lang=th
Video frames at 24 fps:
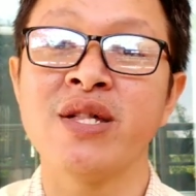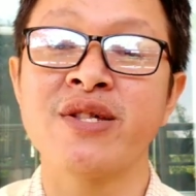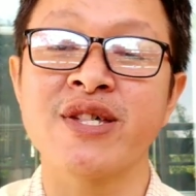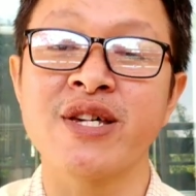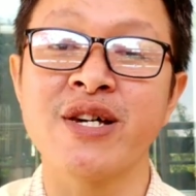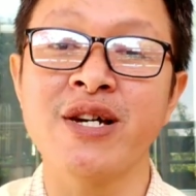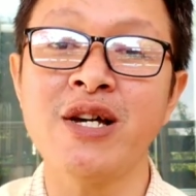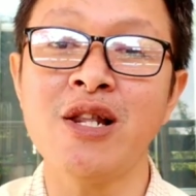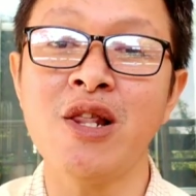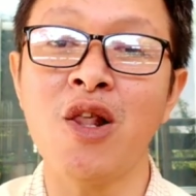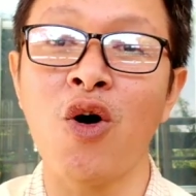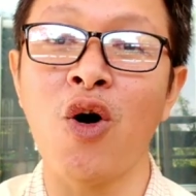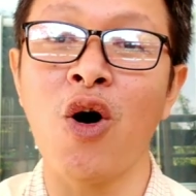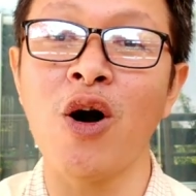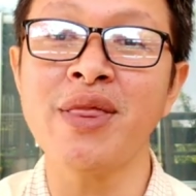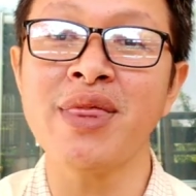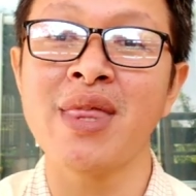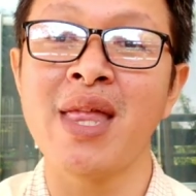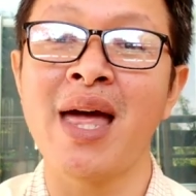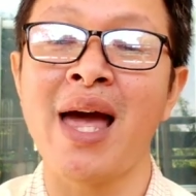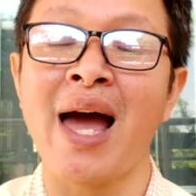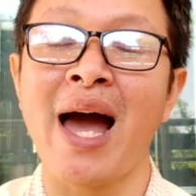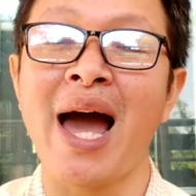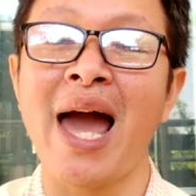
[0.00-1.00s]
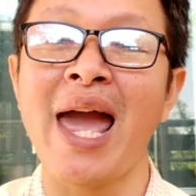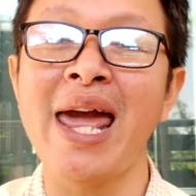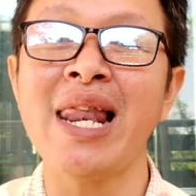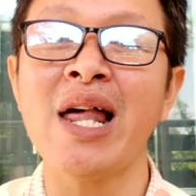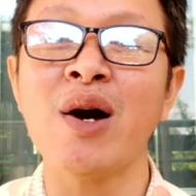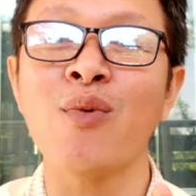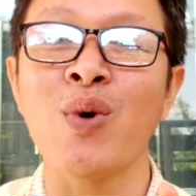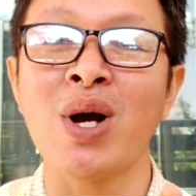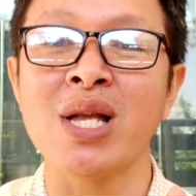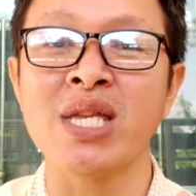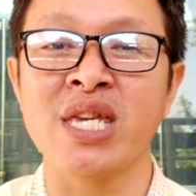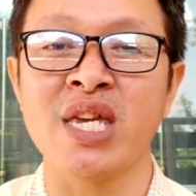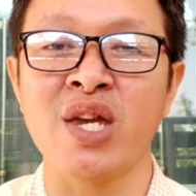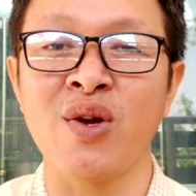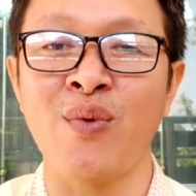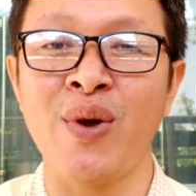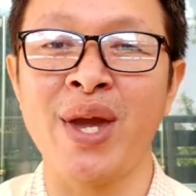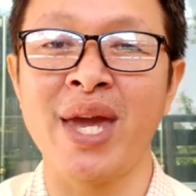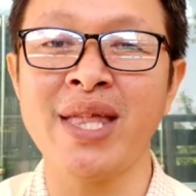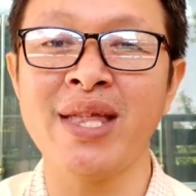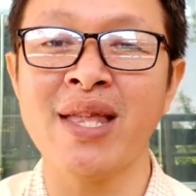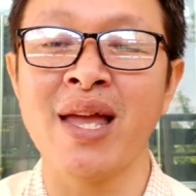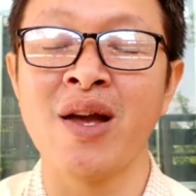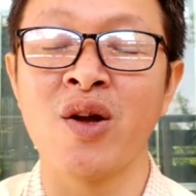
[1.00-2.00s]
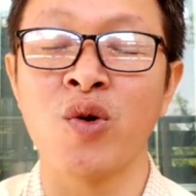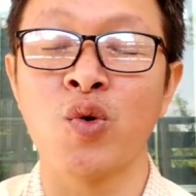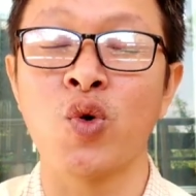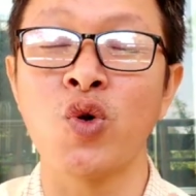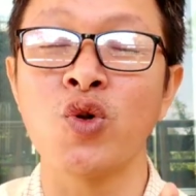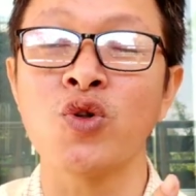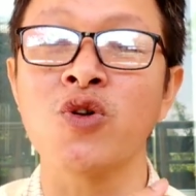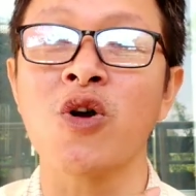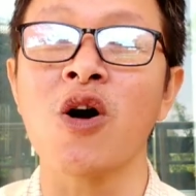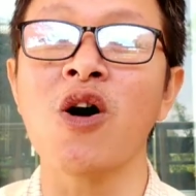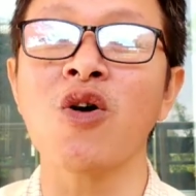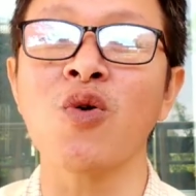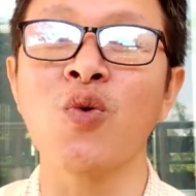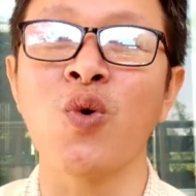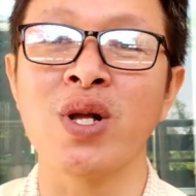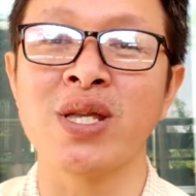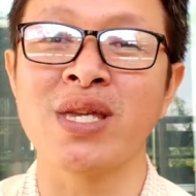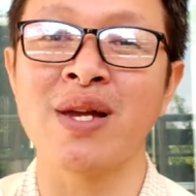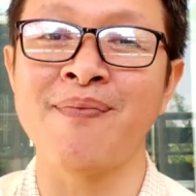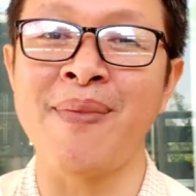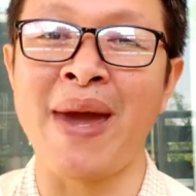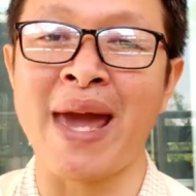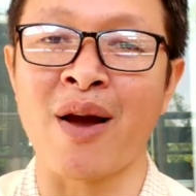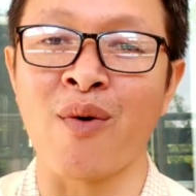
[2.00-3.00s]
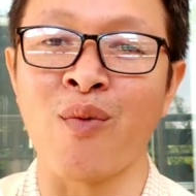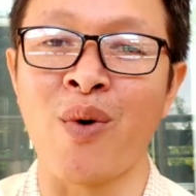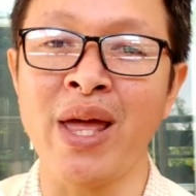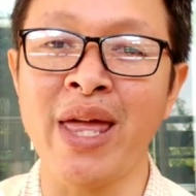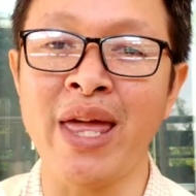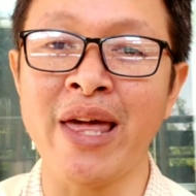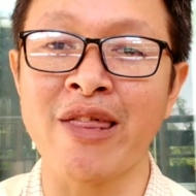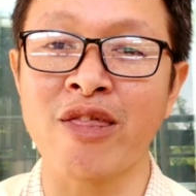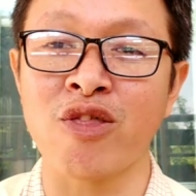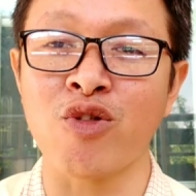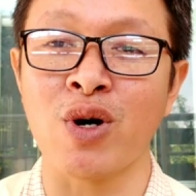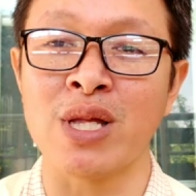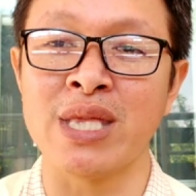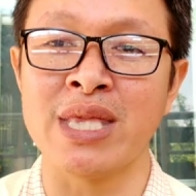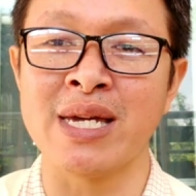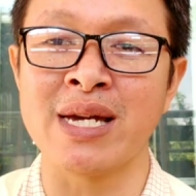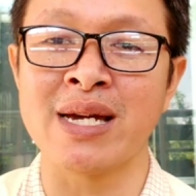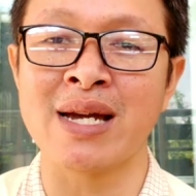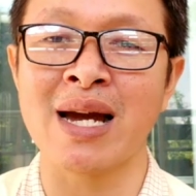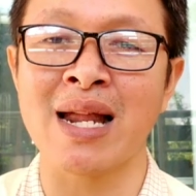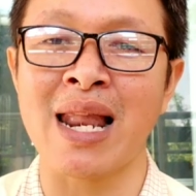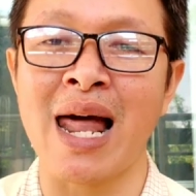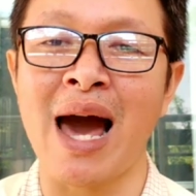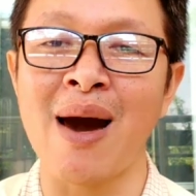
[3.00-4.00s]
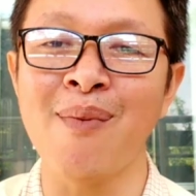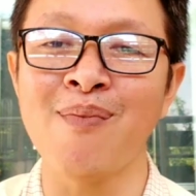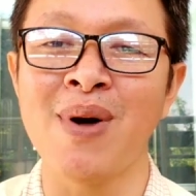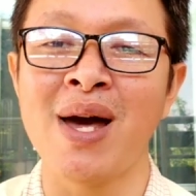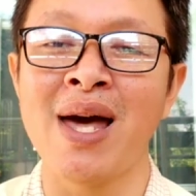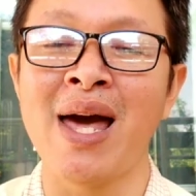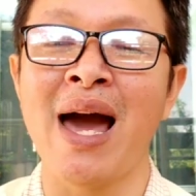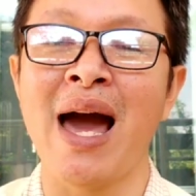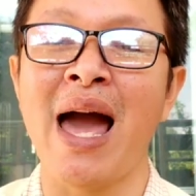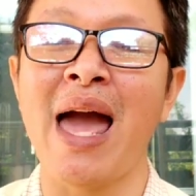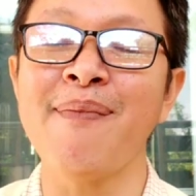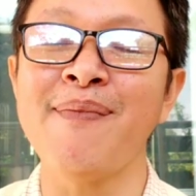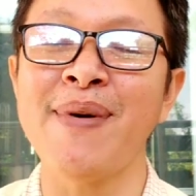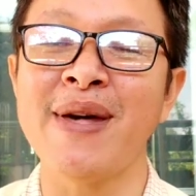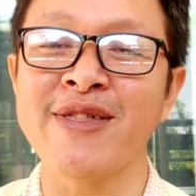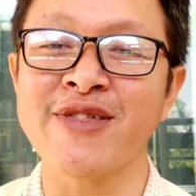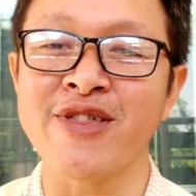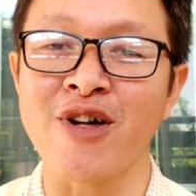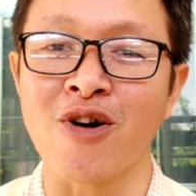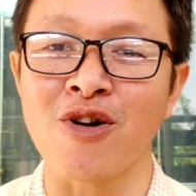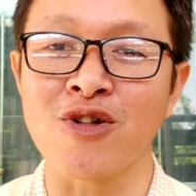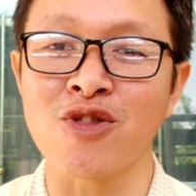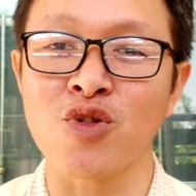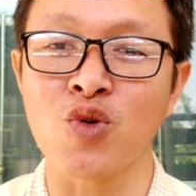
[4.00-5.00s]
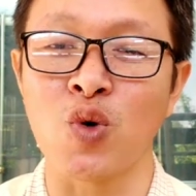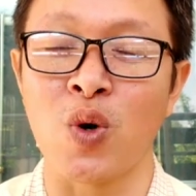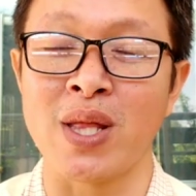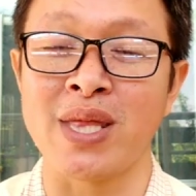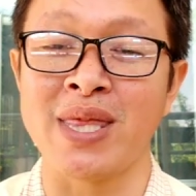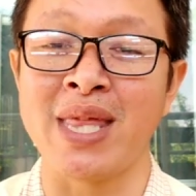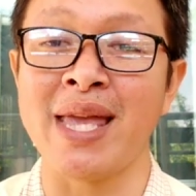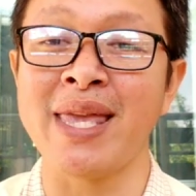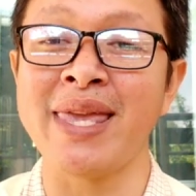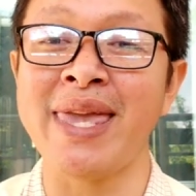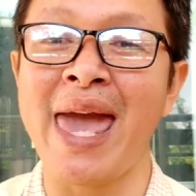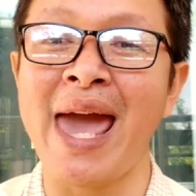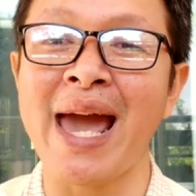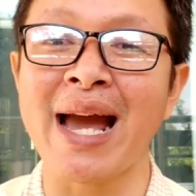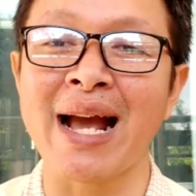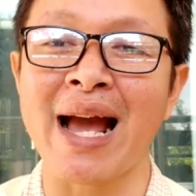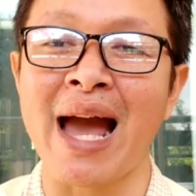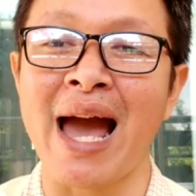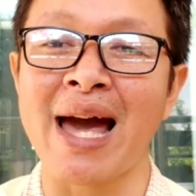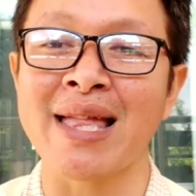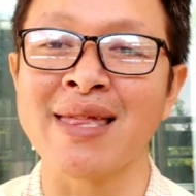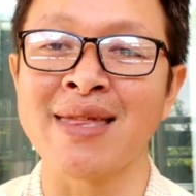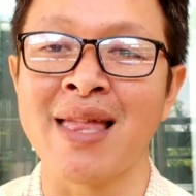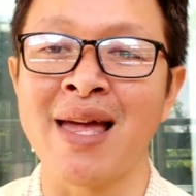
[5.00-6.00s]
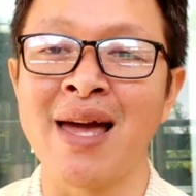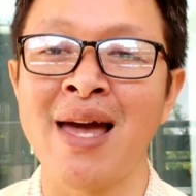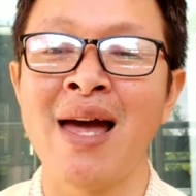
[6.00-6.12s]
ซื้อรถให้รางวัลชีวิตคุณก็ควรจะแบ่งไว้อีกส่วนหนึ่งครับให้เป็น2 ส่วนนั้นแยกกัน